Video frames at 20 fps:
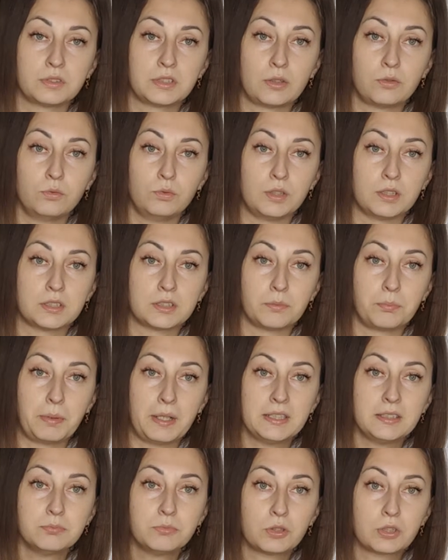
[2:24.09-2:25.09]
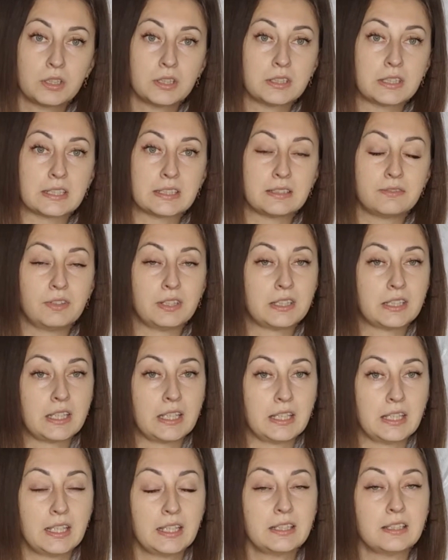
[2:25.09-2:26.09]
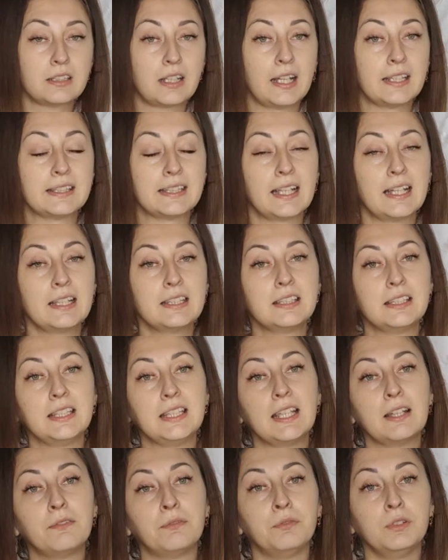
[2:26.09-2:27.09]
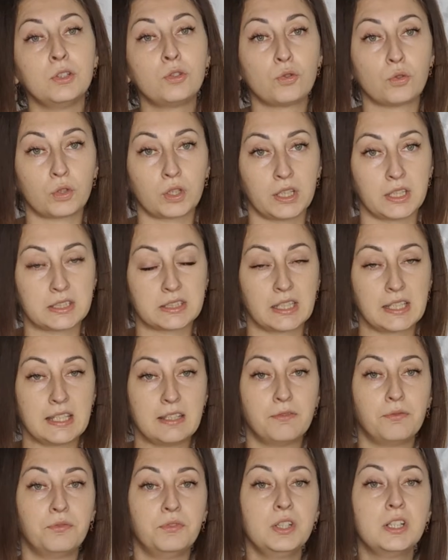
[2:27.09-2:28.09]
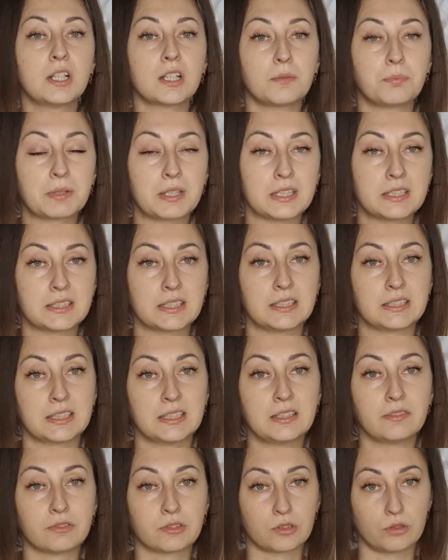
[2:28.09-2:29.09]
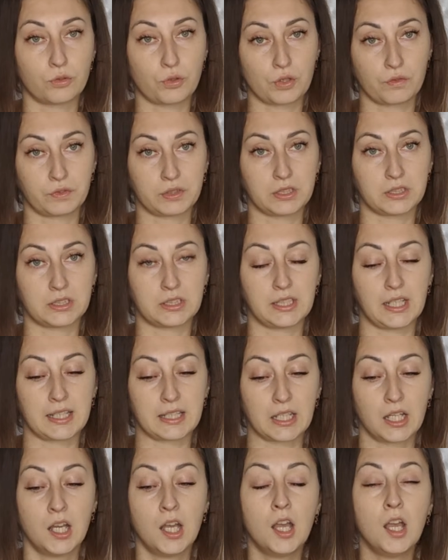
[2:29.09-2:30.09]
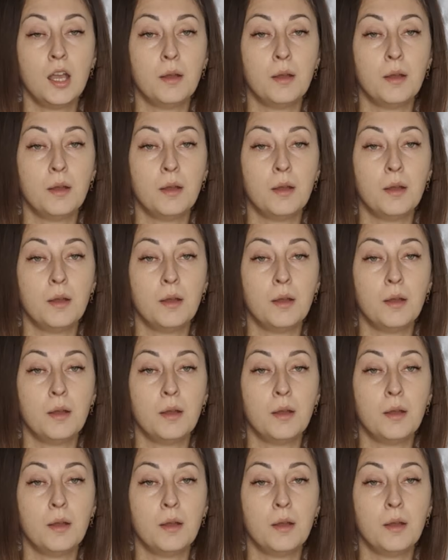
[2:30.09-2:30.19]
на улице пасмурно, до светки нет, она не вычухается, не выкарабкается из этого сложного состояния.